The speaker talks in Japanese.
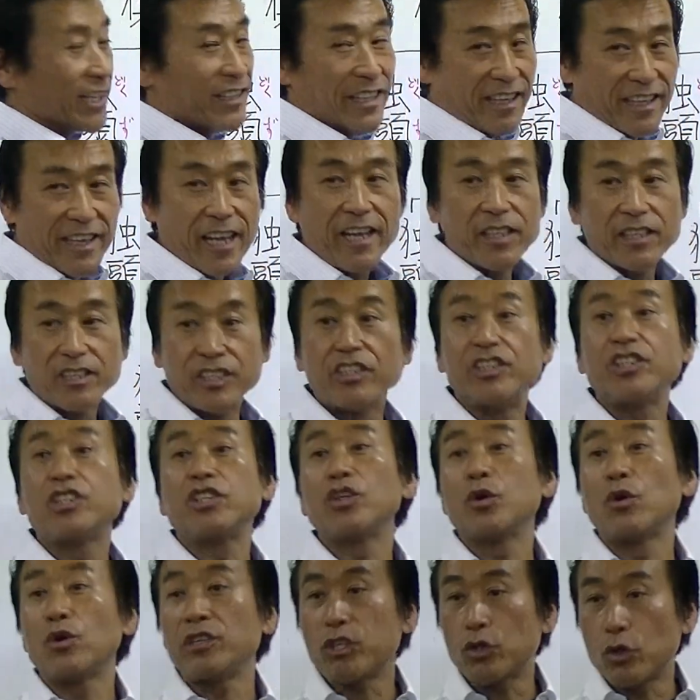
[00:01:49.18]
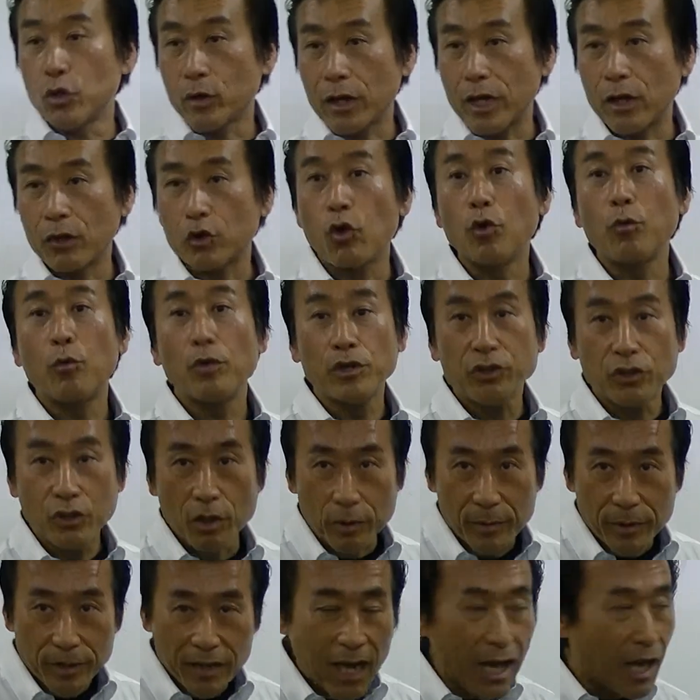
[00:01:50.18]
いてね一緒にとか共にという
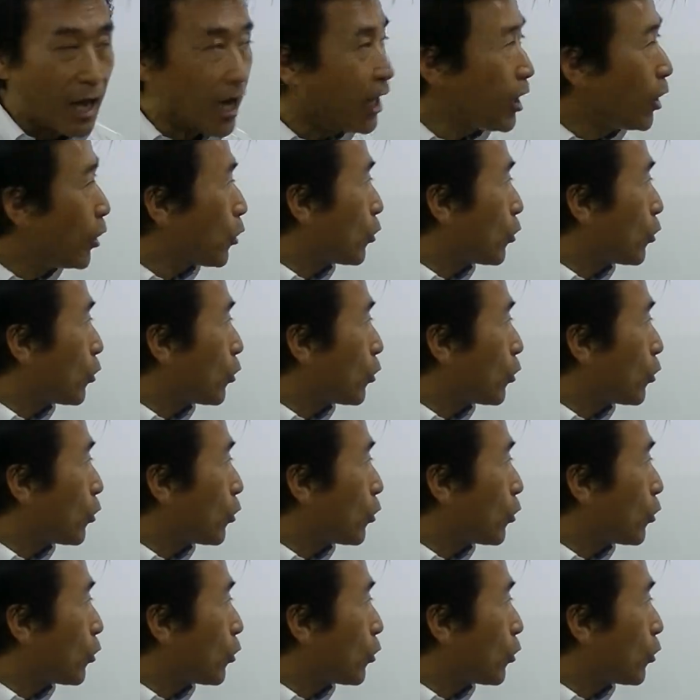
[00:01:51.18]
意味が